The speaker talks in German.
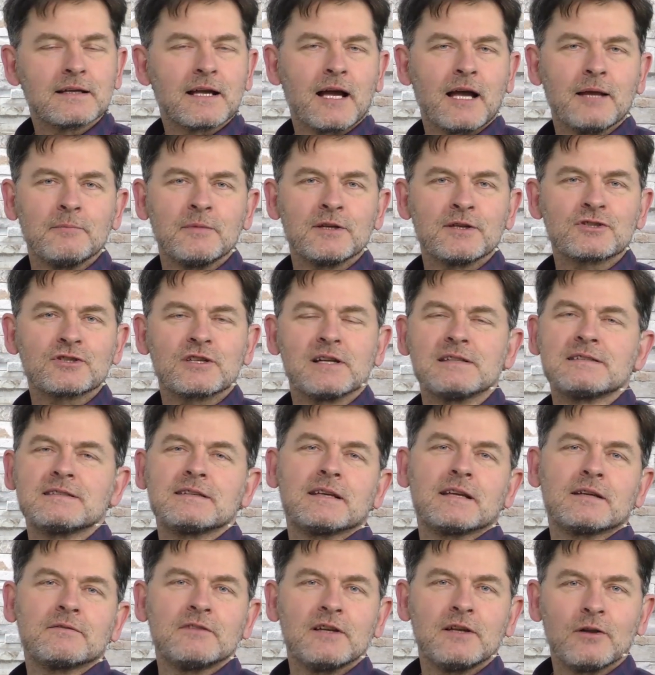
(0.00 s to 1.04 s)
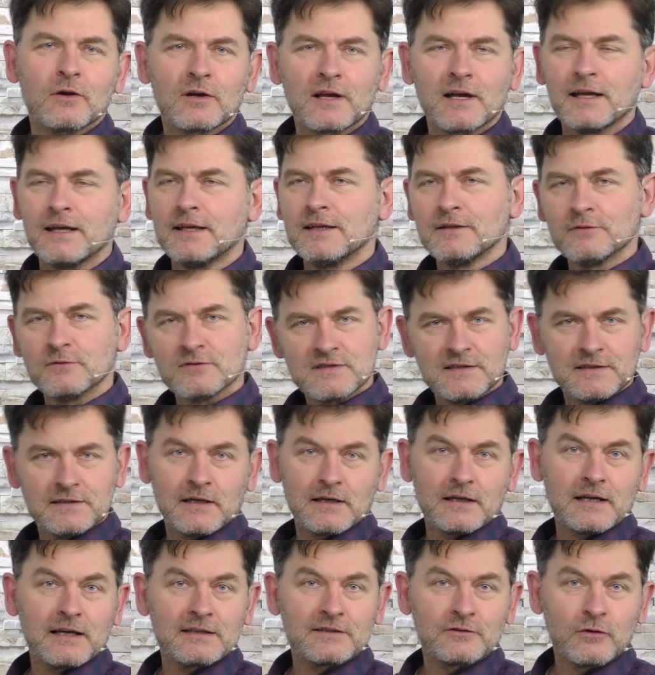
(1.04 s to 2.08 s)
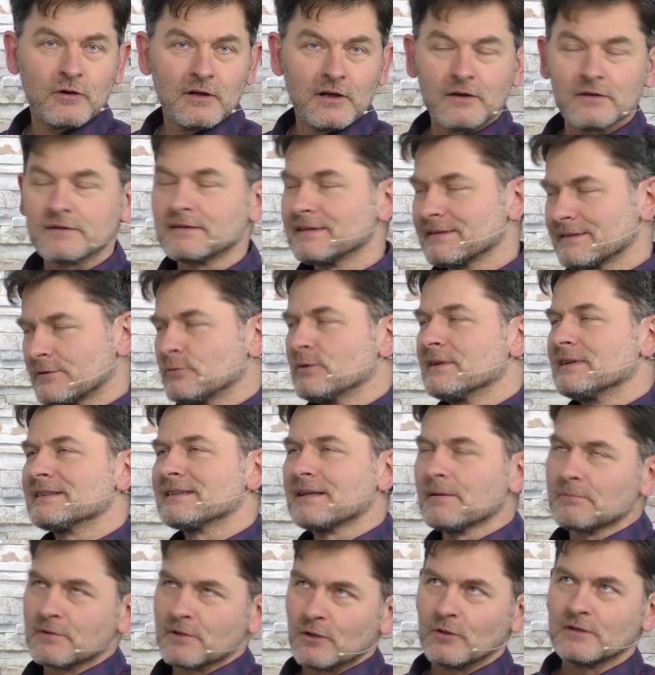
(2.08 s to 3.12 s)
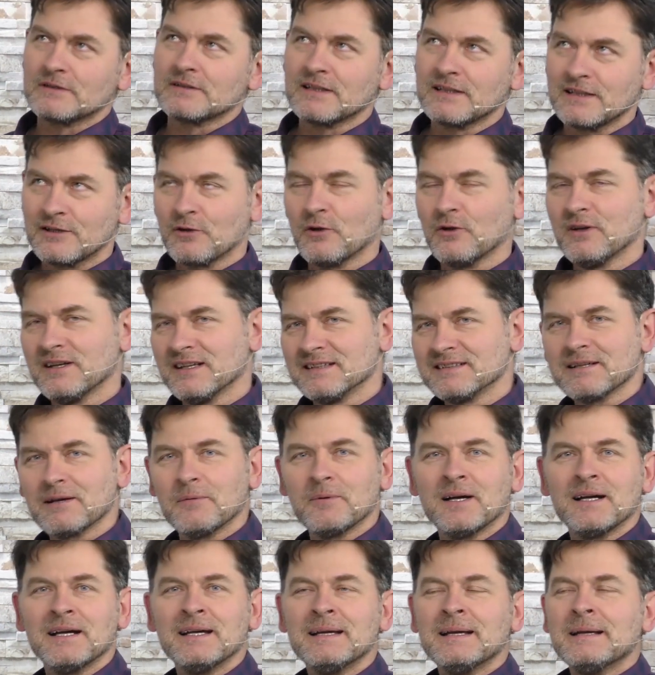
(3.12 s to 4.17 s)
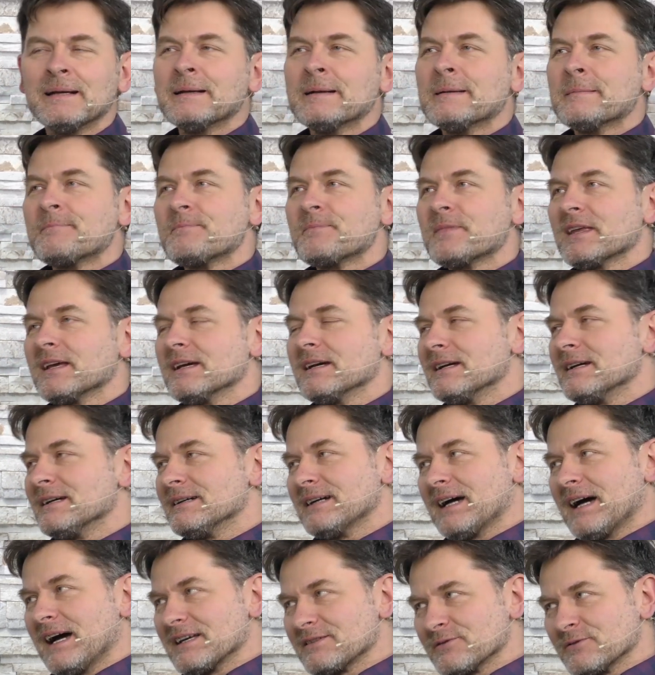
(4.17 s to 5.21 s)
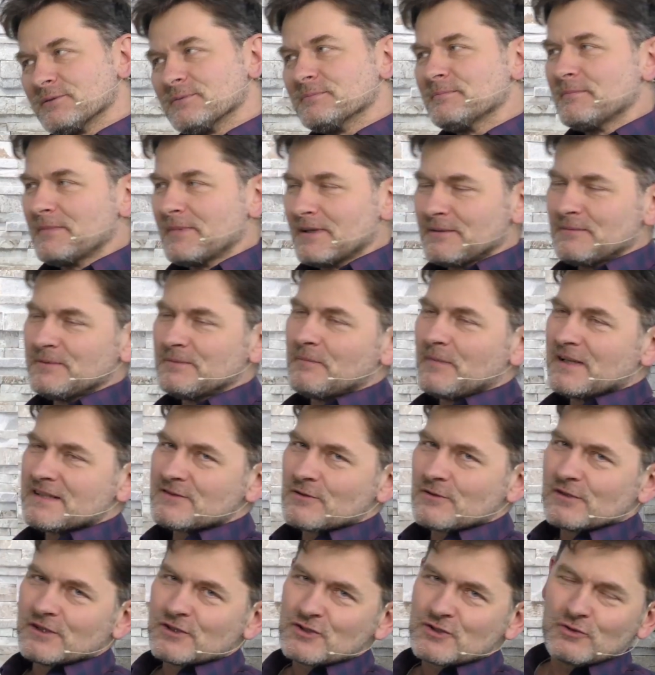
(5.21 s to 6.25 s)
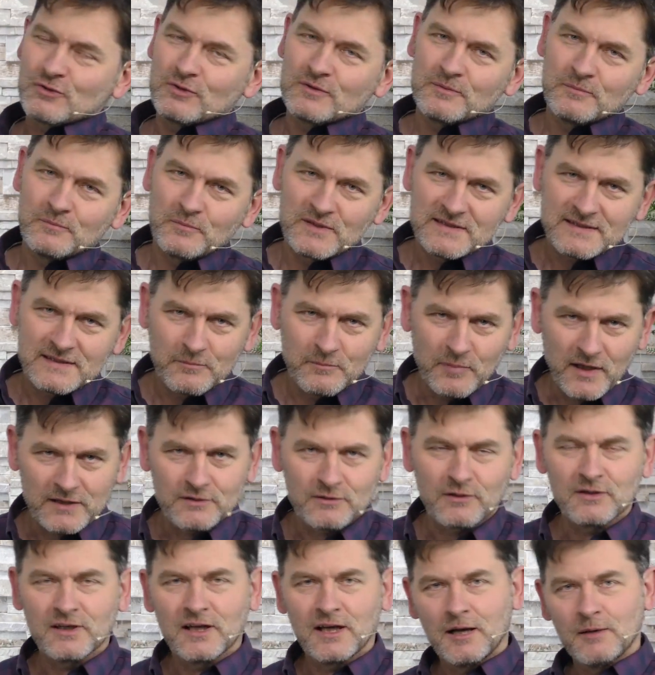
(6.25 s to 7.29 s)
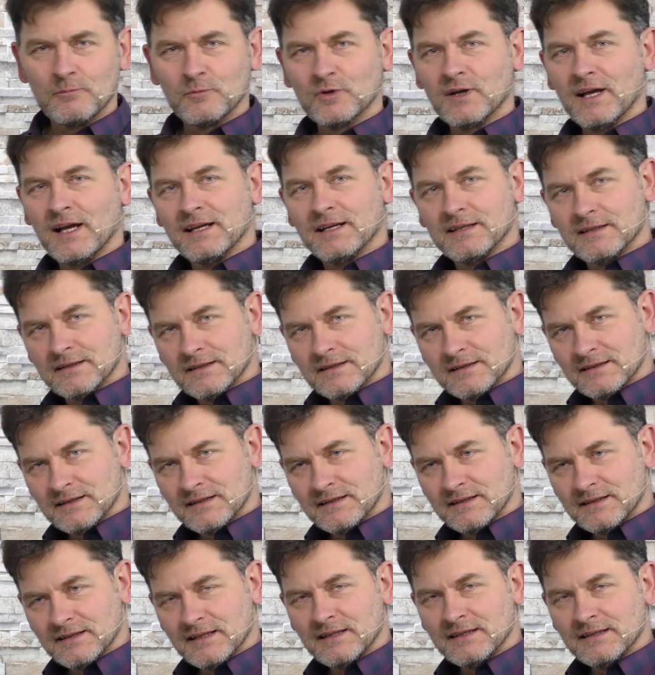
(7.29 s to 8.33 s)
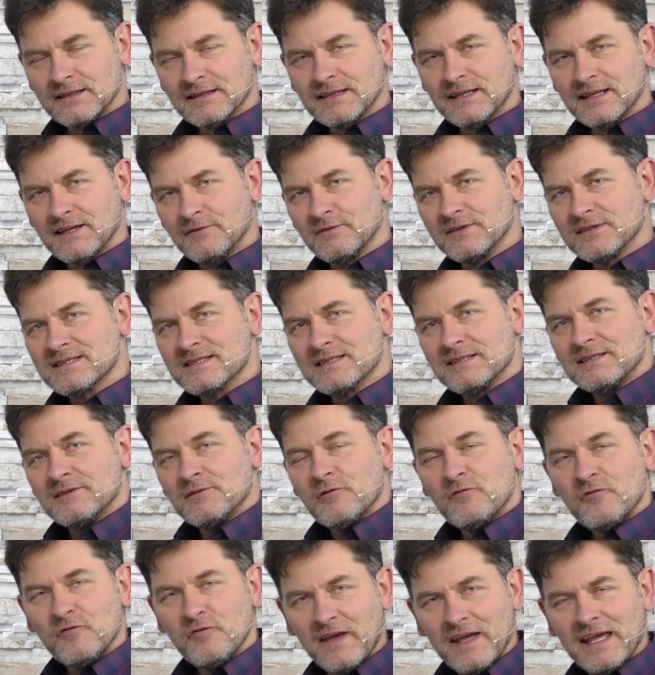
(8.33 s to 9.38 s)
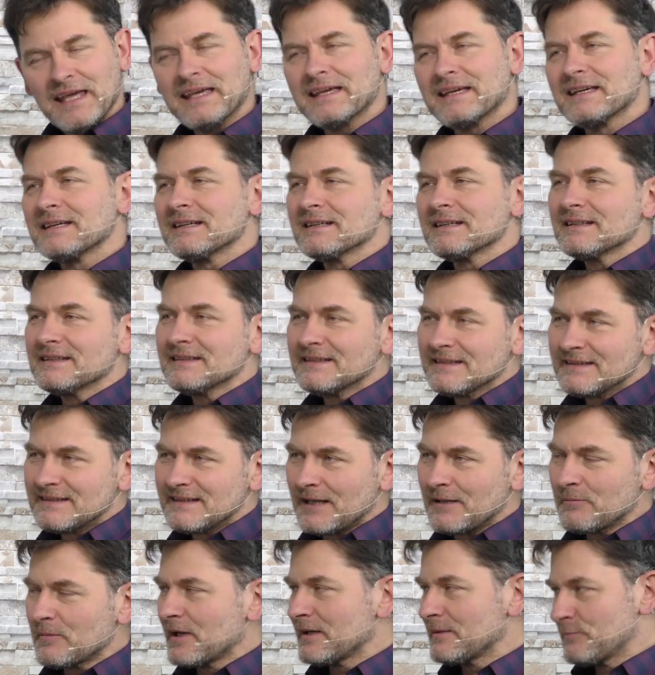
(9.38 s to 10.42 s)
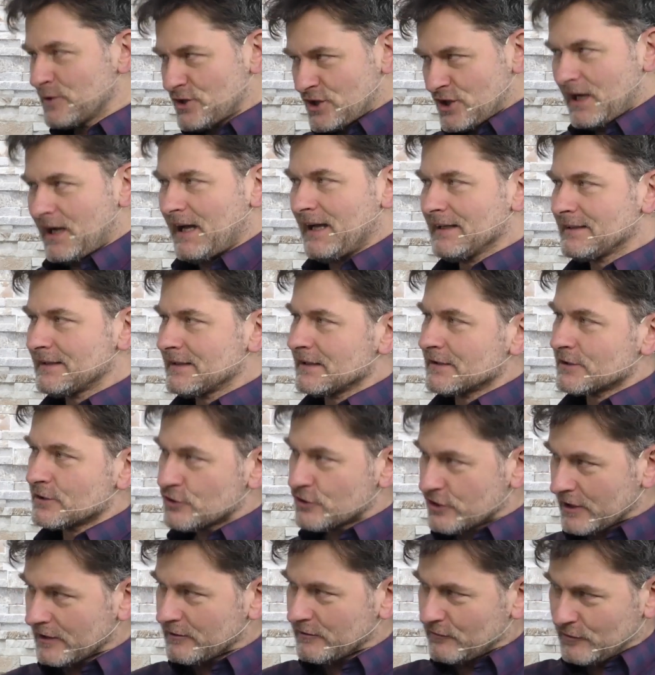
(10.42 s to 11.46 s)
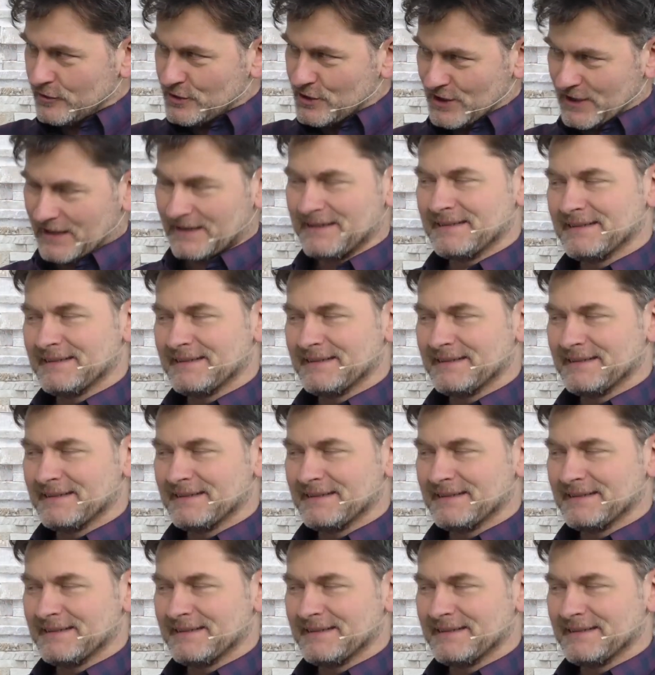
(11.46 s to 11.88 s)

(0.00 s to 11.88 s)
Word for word: Kein Mensch stellt sich irgendwie locker hin und sieht dann mhm. gleich toll aus. gut, es gibt Leute, die können das, aber mhm. äh, also man, man sollte schon ein bisschen Background haben und einen, einen gewissen Weg, den man beschreitet, Schritt für Schritt.